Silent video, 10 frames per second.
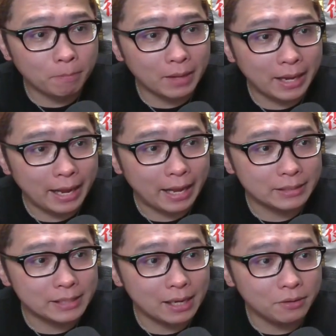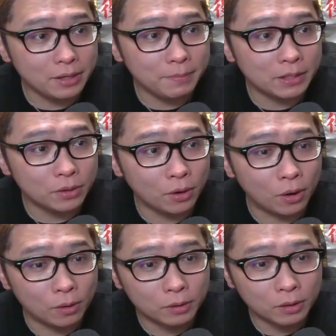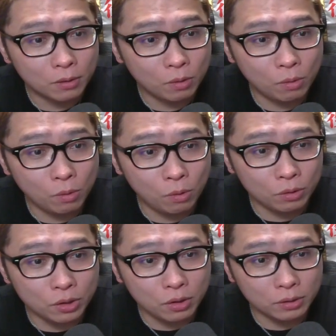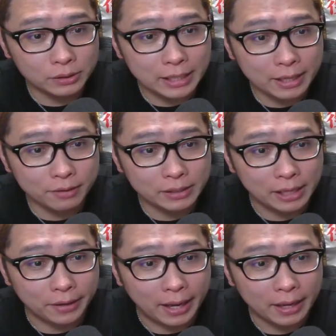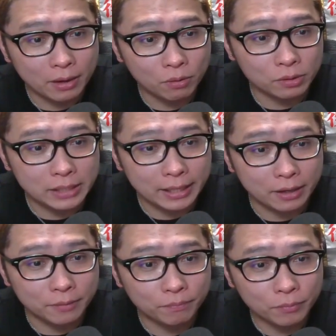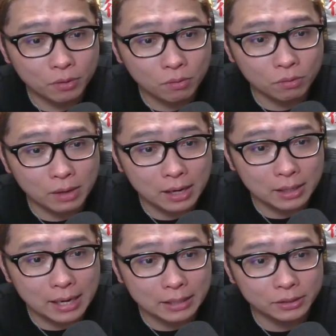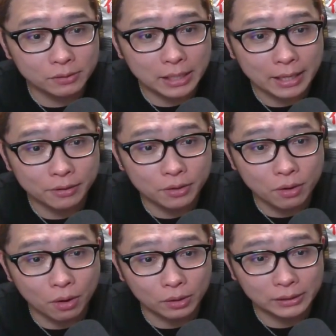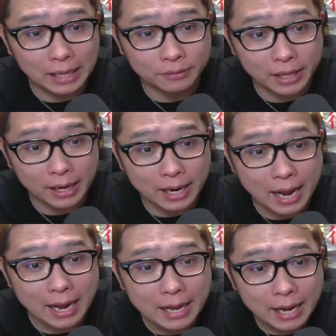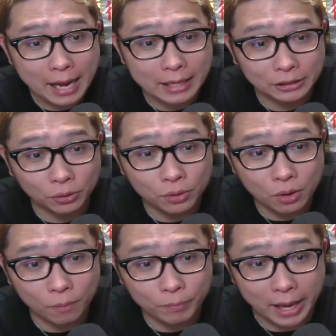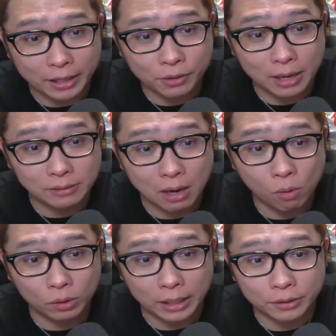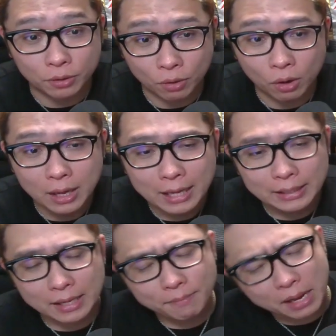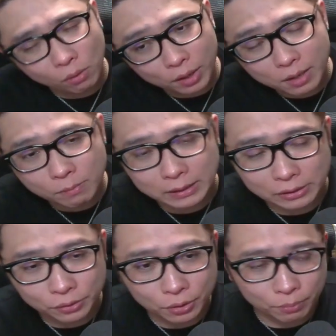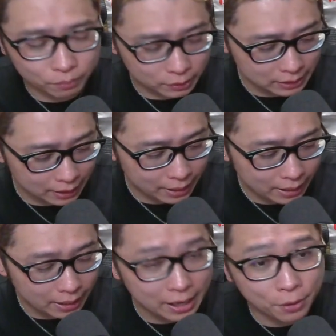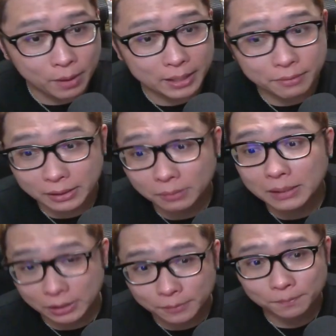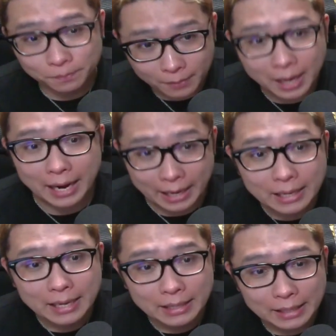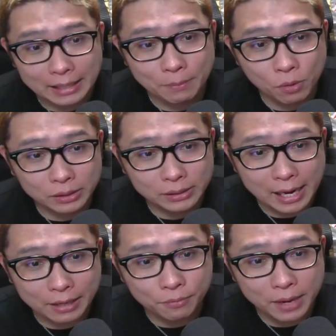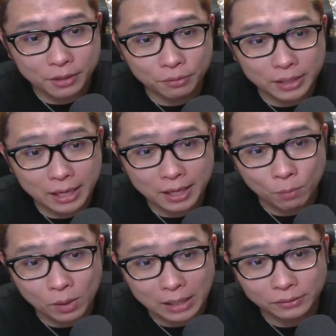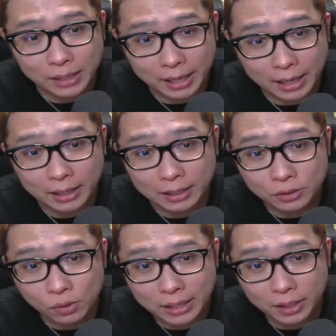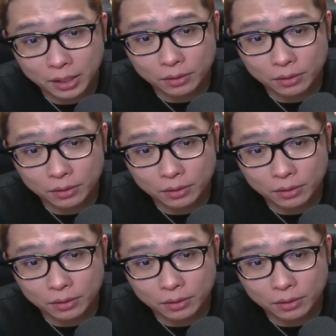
えー、ざっくり見ると、このチャンネルでしたよね。このチャンネル。この漢字のチャンネルの下抜けから、え多少の、え急落が起こったりというところ。ただまあこれでもちょっと下げが弱い気はします。はい。なんでもう一回上に振ってきてもおかしくないかなって、そうなってく